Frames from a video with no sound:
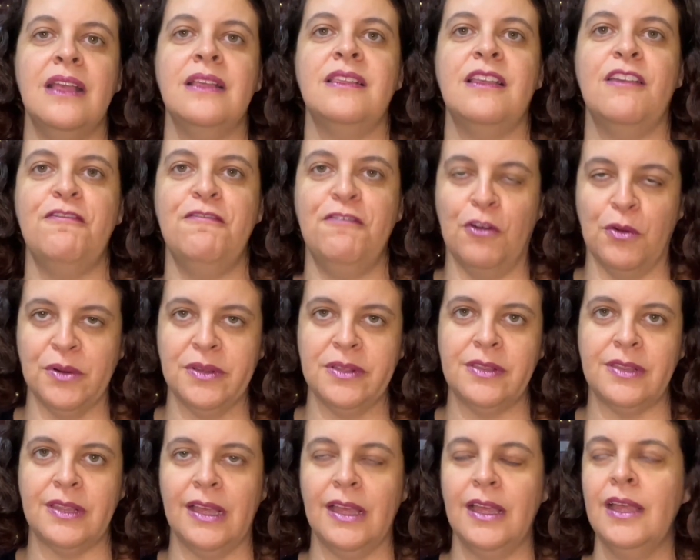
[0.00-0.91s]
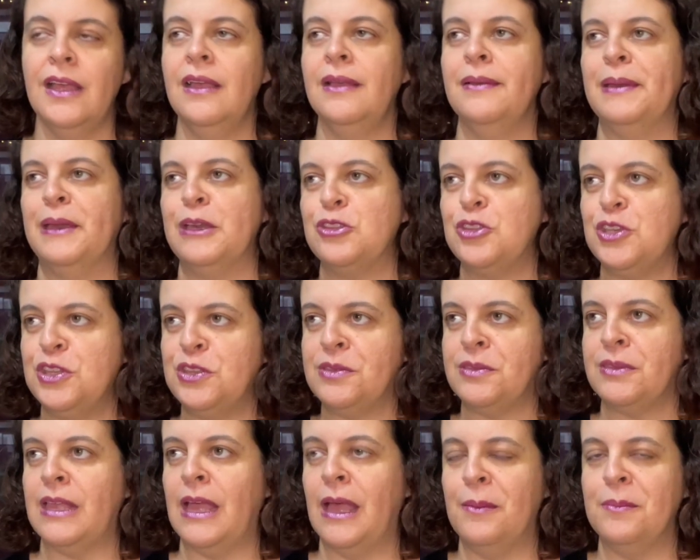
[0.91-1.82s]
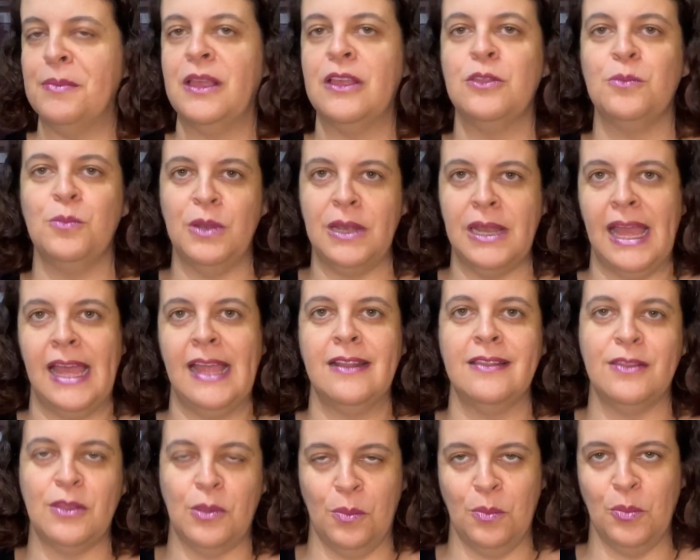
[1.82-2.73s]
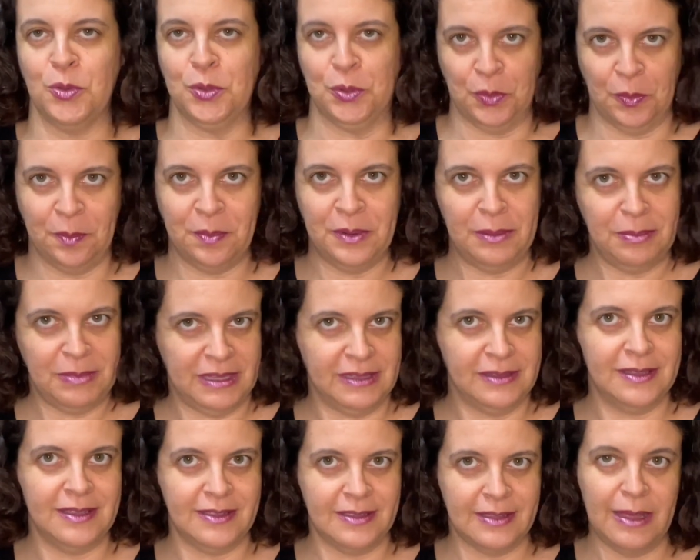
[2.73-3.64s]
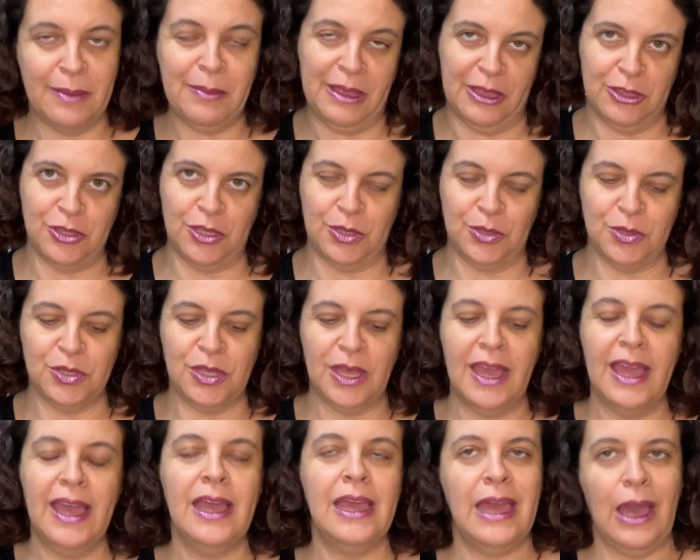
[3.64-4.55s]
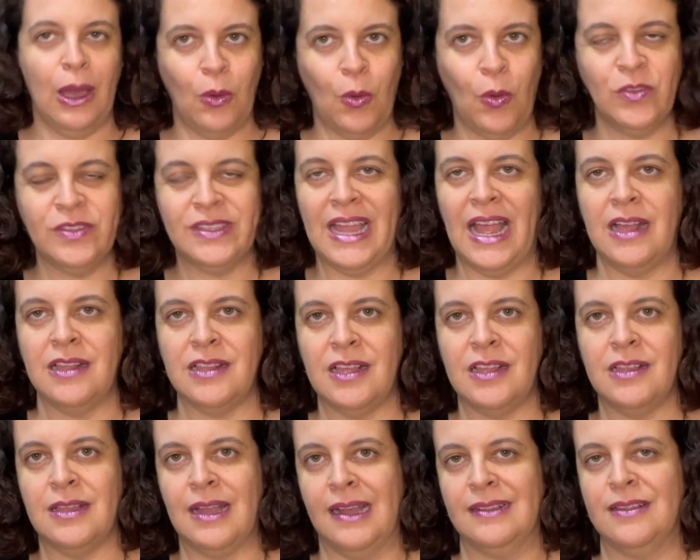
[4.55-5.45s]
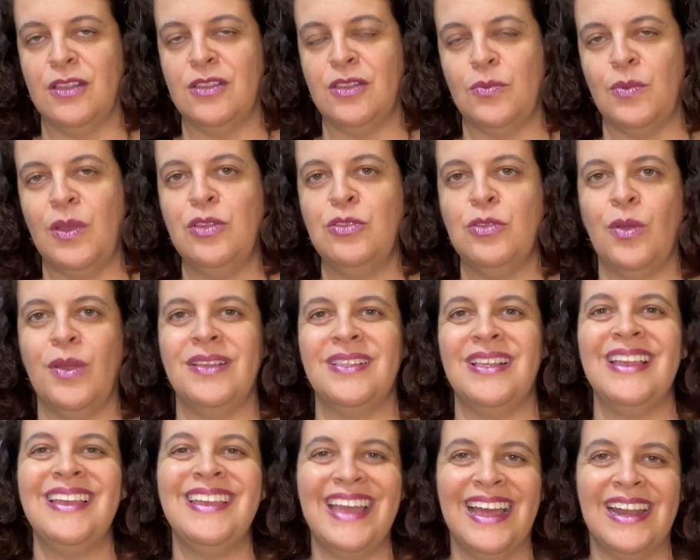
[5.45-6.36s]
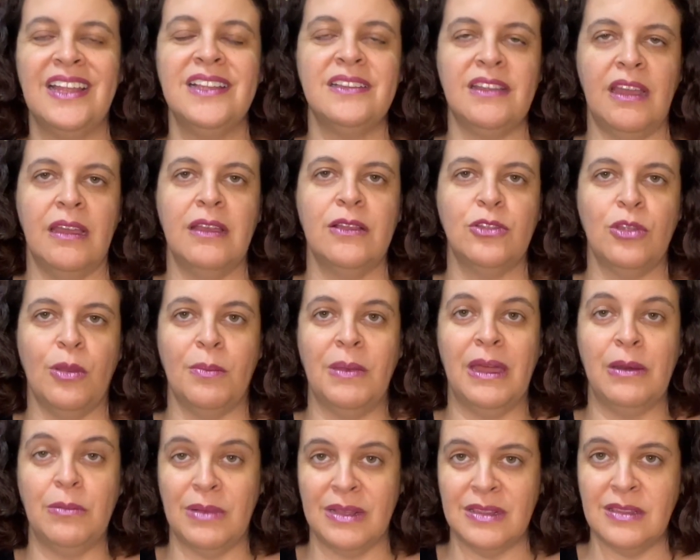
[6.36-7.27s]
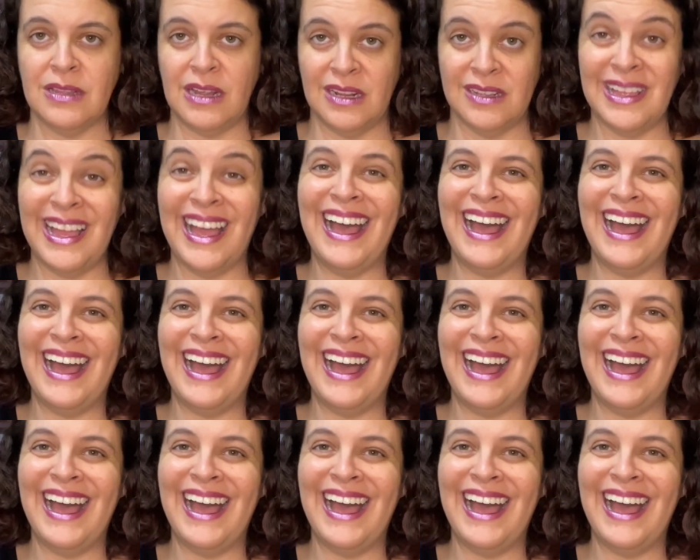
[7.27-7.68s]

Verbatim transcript: essa força. E a gente sabe que as mulheres são muito oprimidas, né, minha gente? E acontecem certas situações em que ela tem que tomar uma certa